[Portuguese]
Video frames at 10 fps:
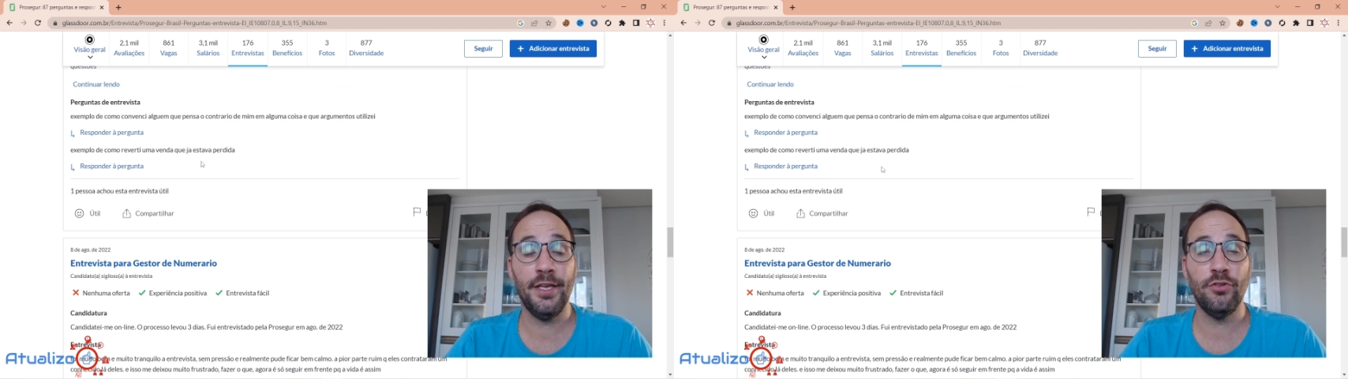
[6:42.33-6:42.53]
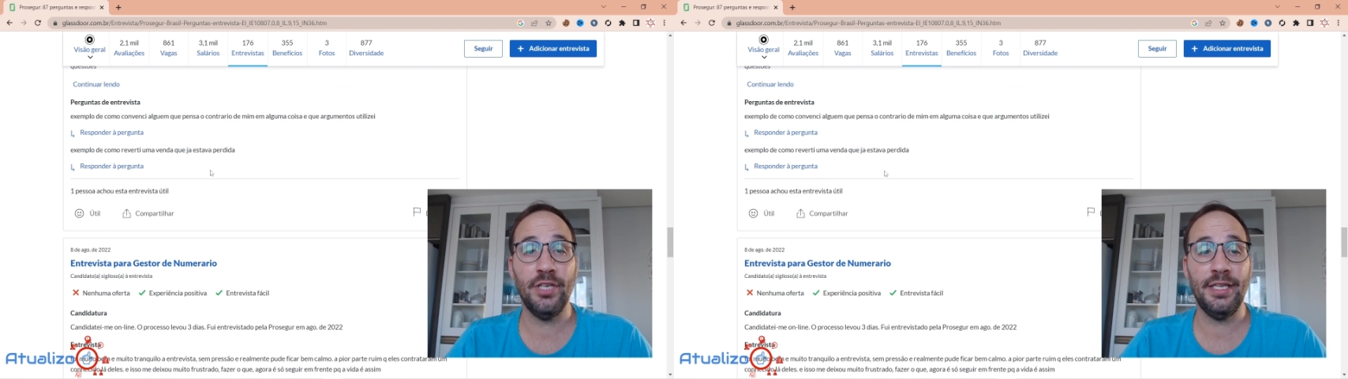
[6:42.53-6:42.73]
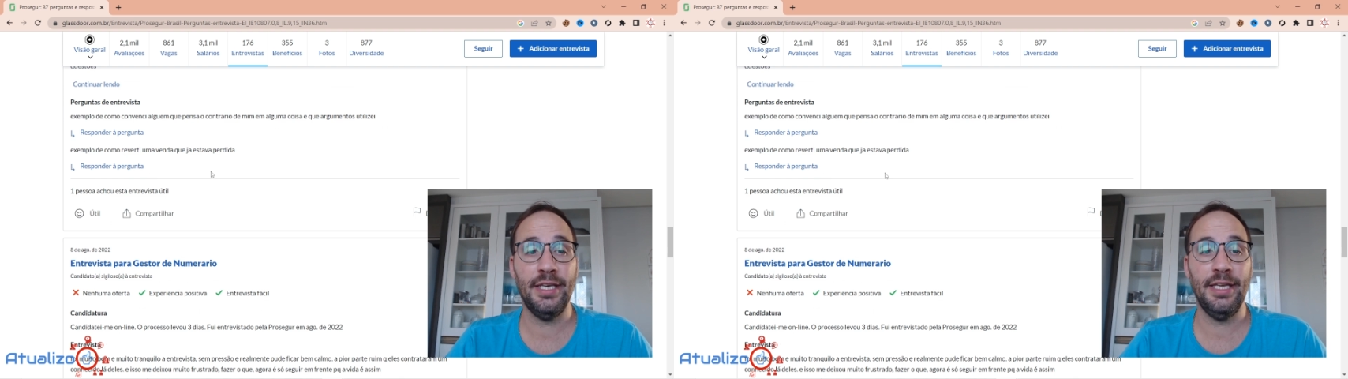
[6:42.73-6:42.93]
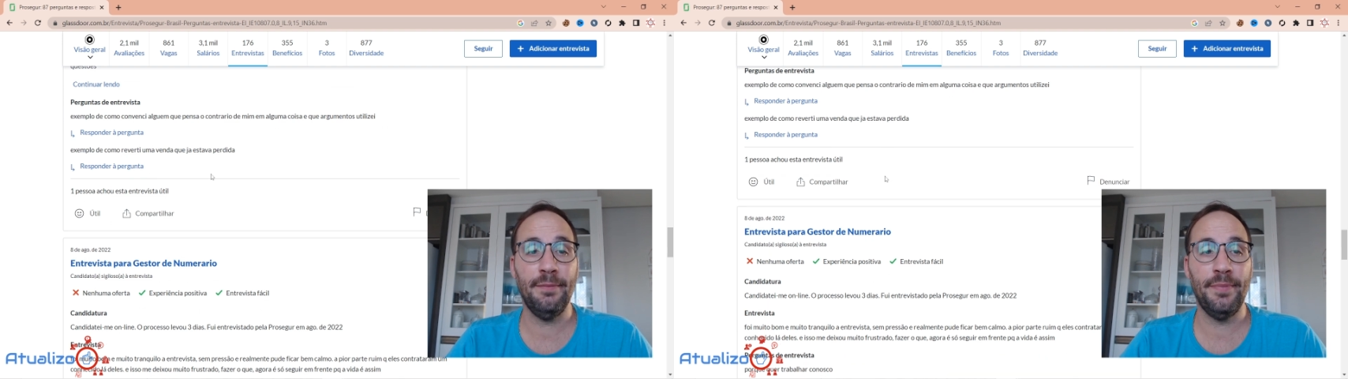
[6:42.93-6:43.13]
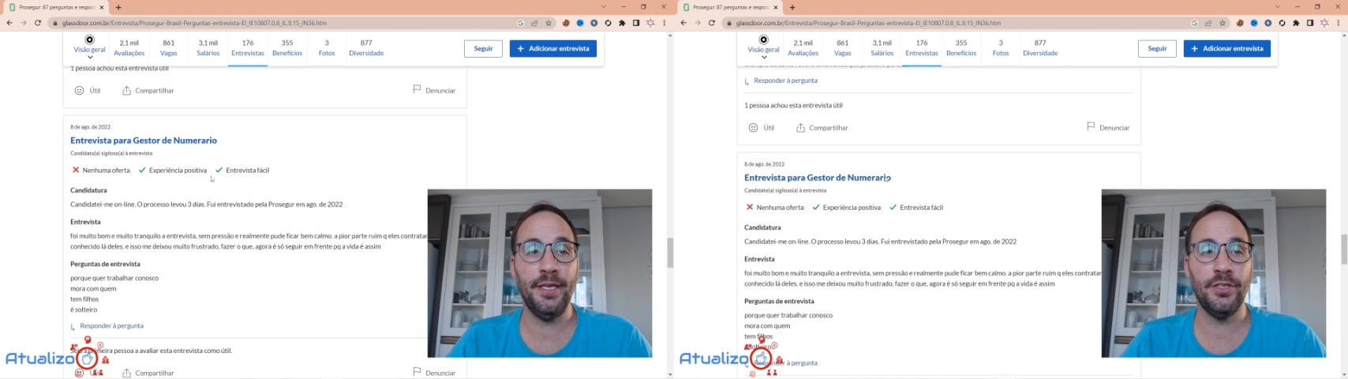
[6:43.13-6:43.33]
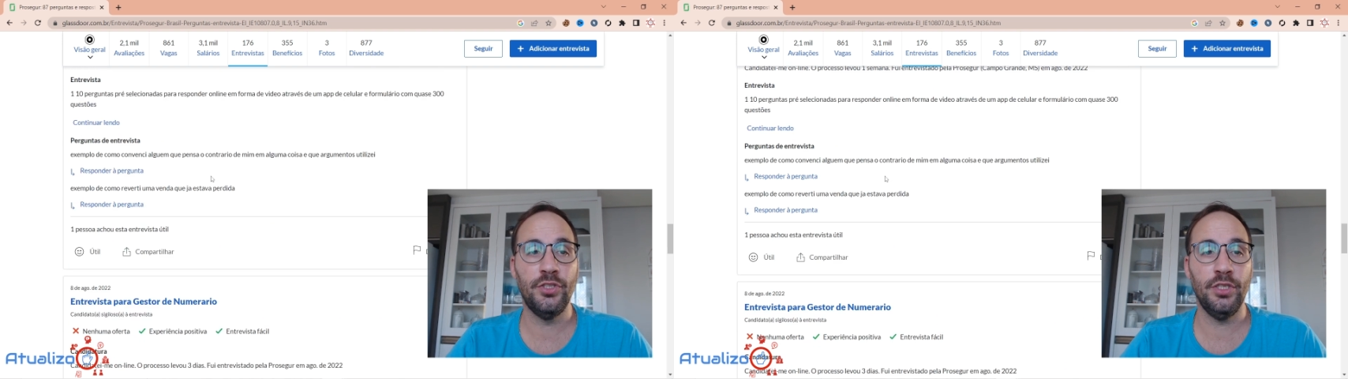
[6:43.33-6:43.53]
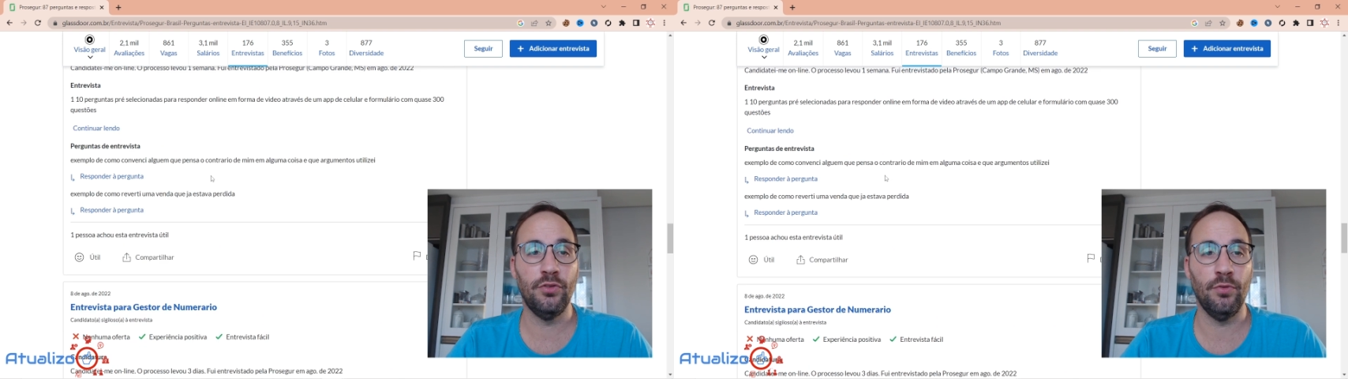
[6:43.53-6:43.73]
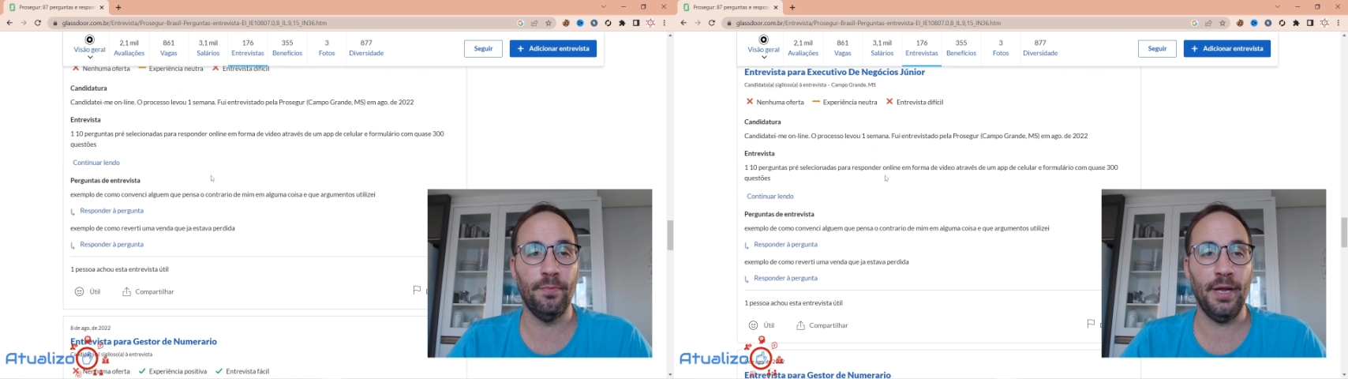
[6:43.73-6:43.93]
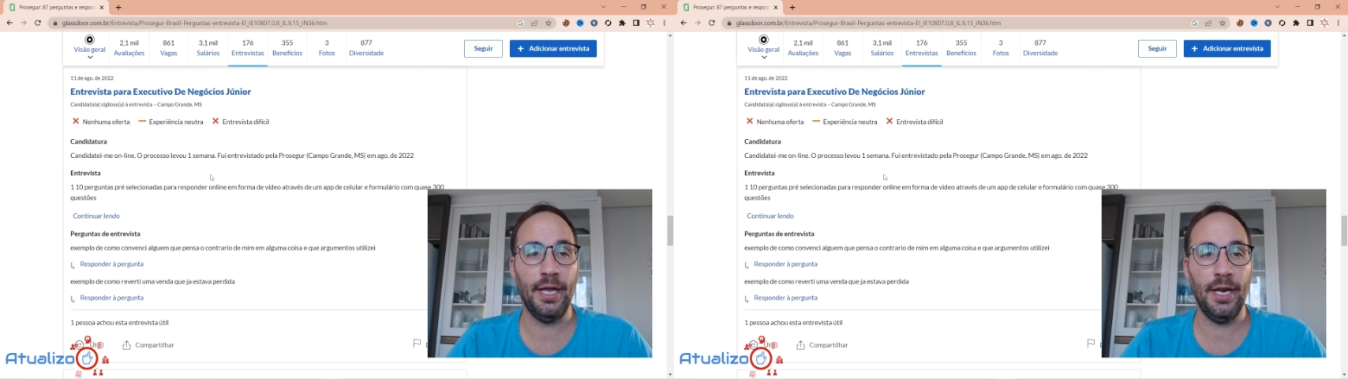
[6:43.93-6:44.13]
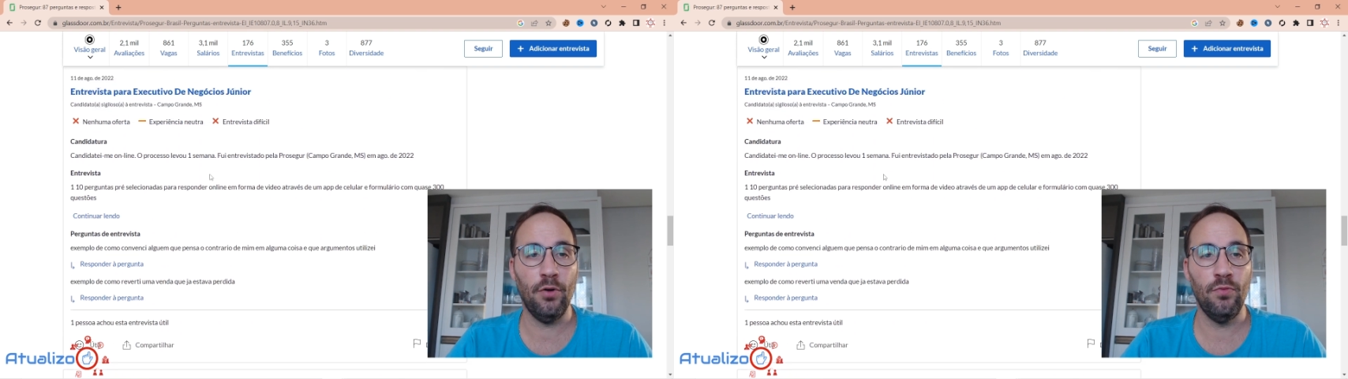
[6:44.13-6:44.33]
que eu já teria perdido
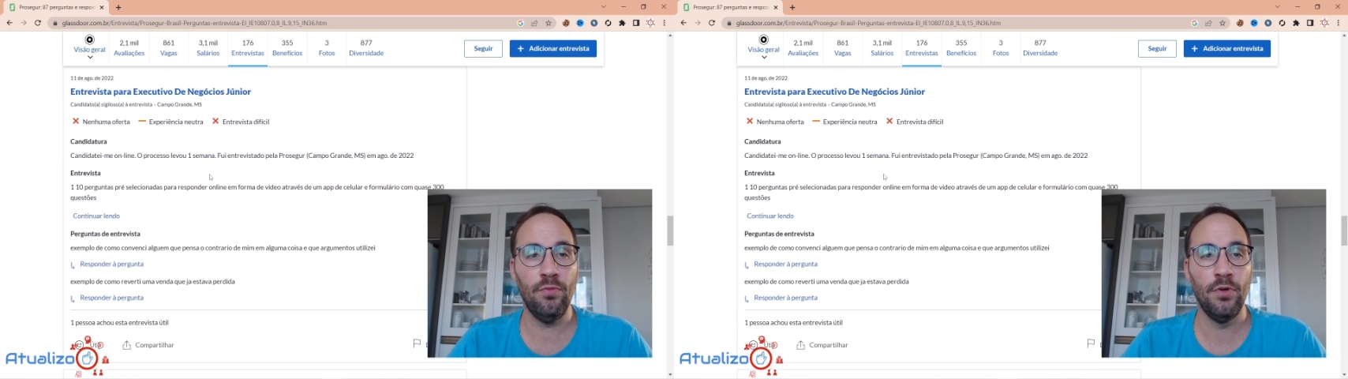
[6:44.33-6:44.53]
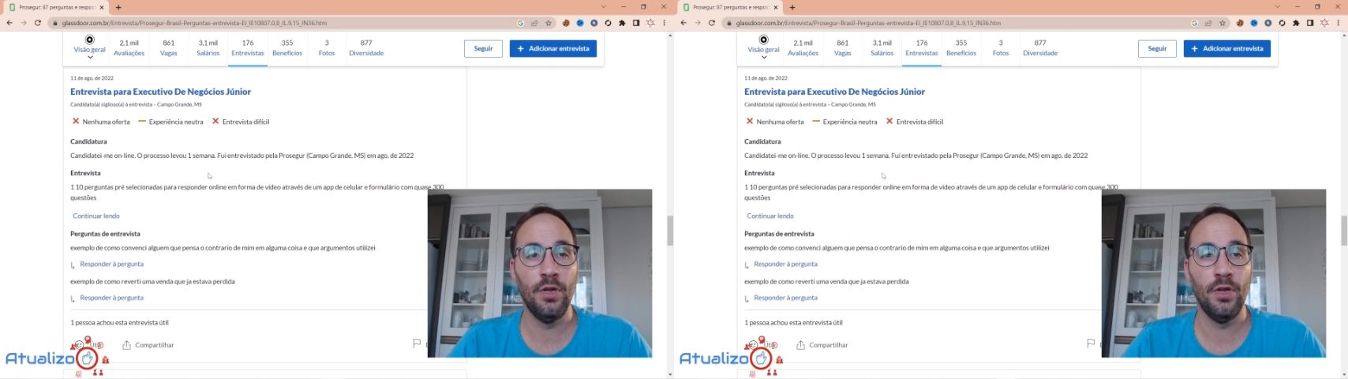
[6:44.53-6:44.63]
para um